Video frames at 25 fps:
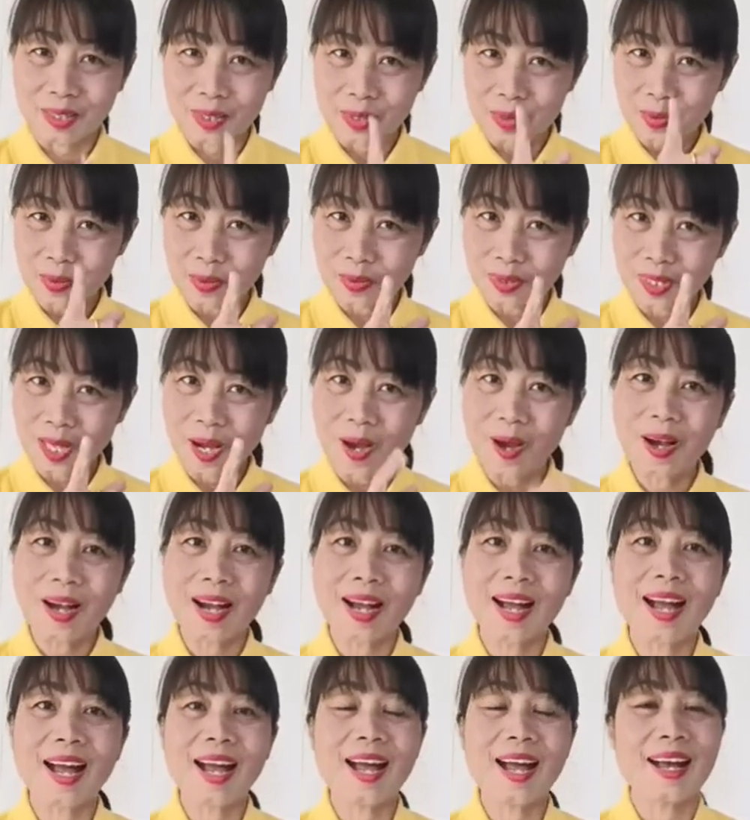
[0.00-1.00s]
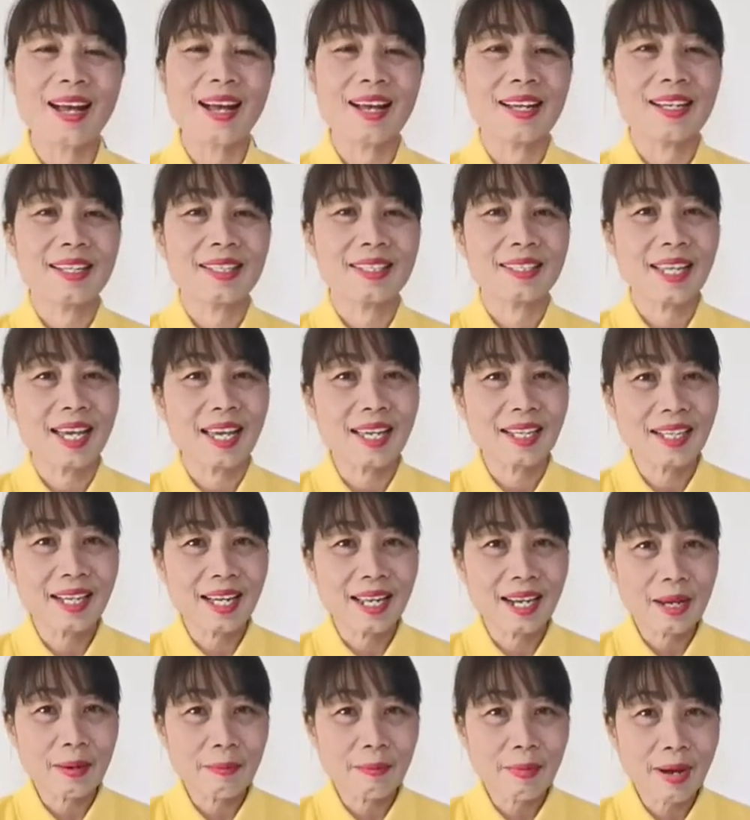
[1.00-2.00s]
ถูกต้องค่ะใช้ก
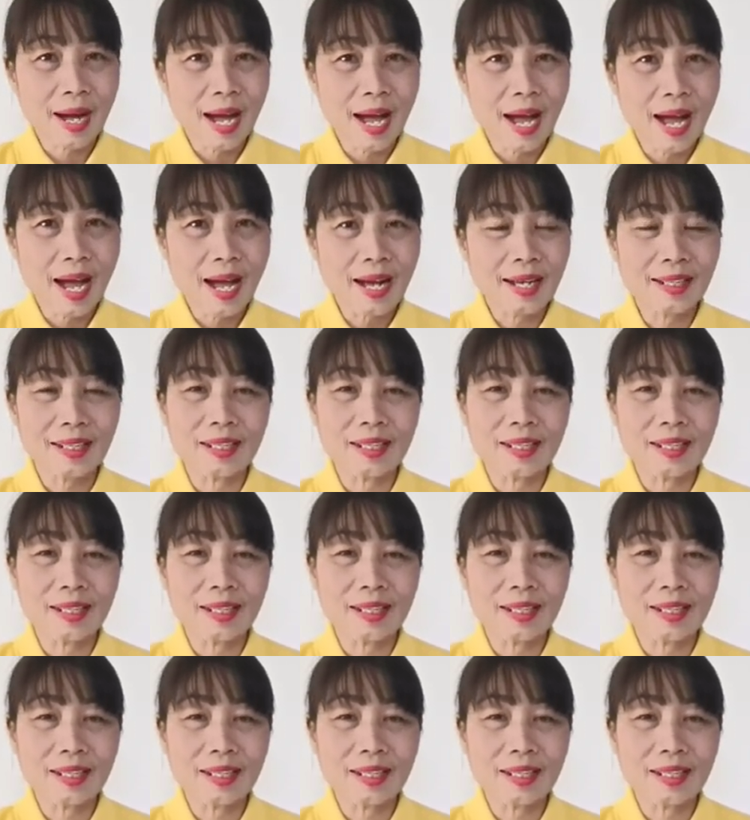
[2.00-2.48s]
ระมัง